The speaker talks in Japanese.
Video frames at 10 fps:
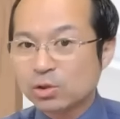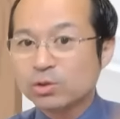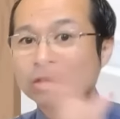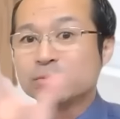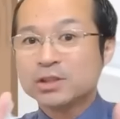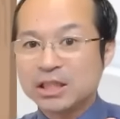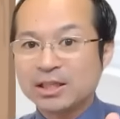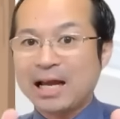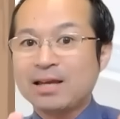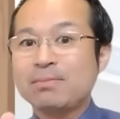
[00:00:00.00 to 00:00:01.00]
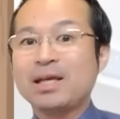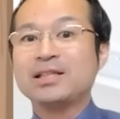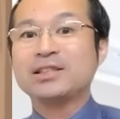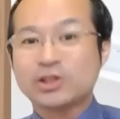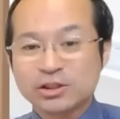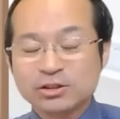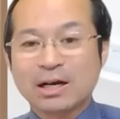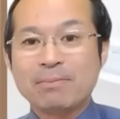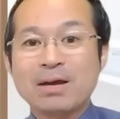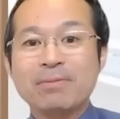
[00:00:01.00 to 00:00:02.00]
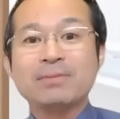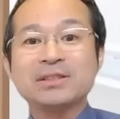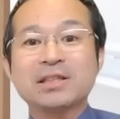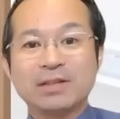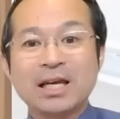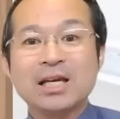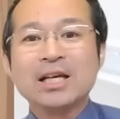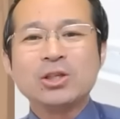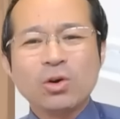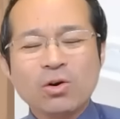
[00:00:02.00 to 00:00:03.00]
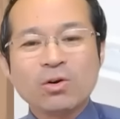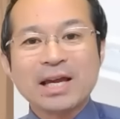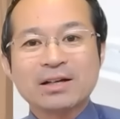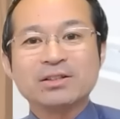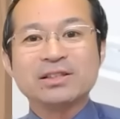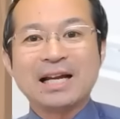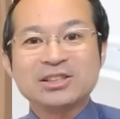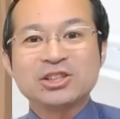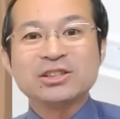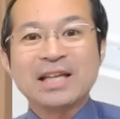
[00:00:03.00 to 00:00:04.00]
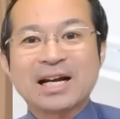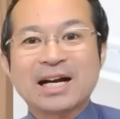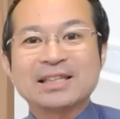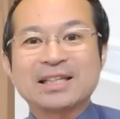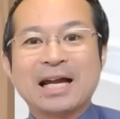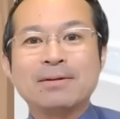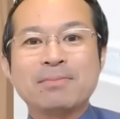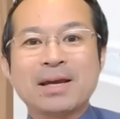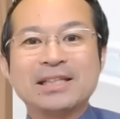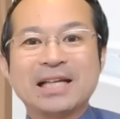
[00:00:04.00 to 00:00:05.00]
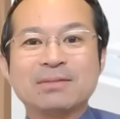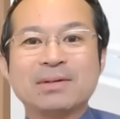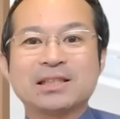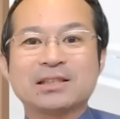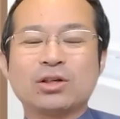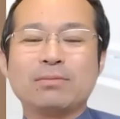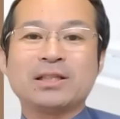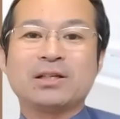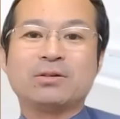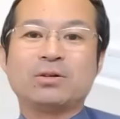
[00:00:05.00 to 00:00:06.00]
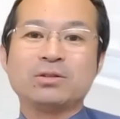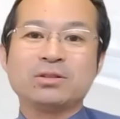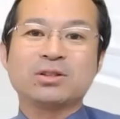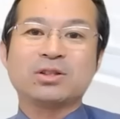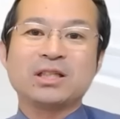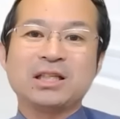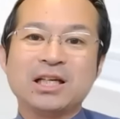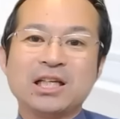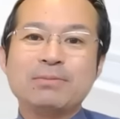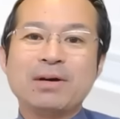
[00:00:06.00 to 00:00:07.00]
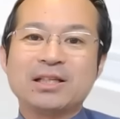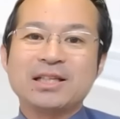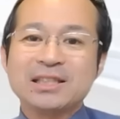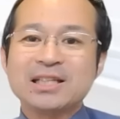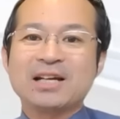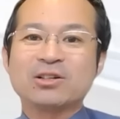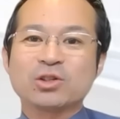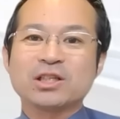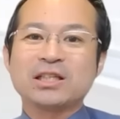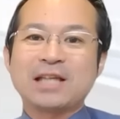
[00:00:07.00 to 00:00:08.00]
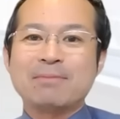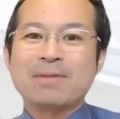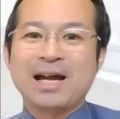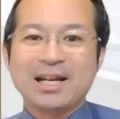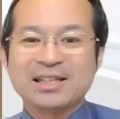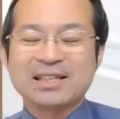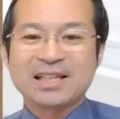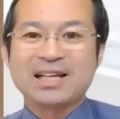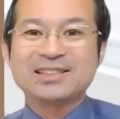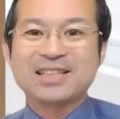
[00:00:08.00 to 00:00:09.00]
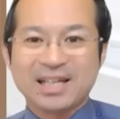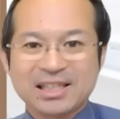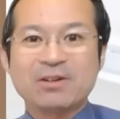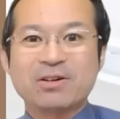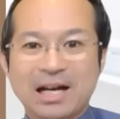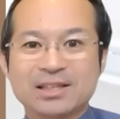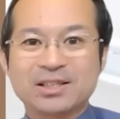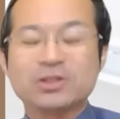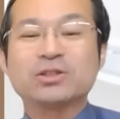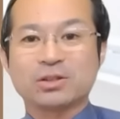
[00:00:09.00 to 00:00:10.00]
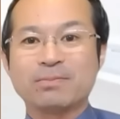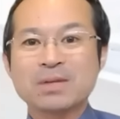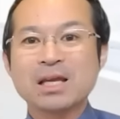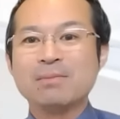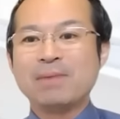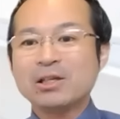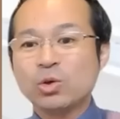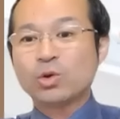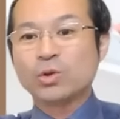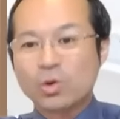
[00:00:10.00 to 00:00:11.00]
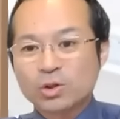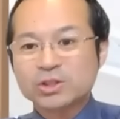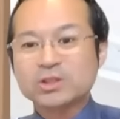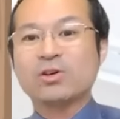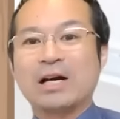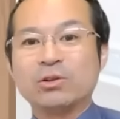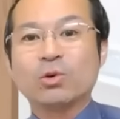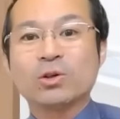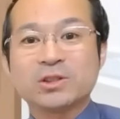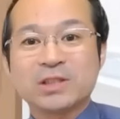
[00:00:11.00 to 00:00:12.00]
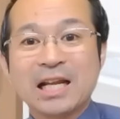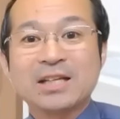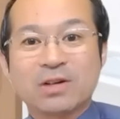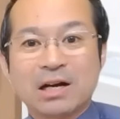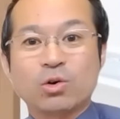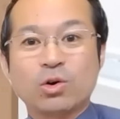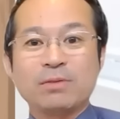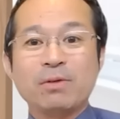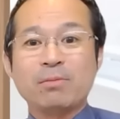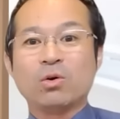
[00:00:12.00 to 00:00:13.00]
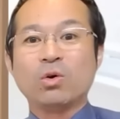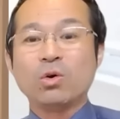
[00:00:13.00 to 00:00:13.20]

はどの向き、対面にするのか、前もありましたけどね、ようやく何十年かかって対面になりました。それまでの本当に、今までなぜあの時に対面入た、対されたのかっていうこと。窓を残すのか、残さないのか、これももう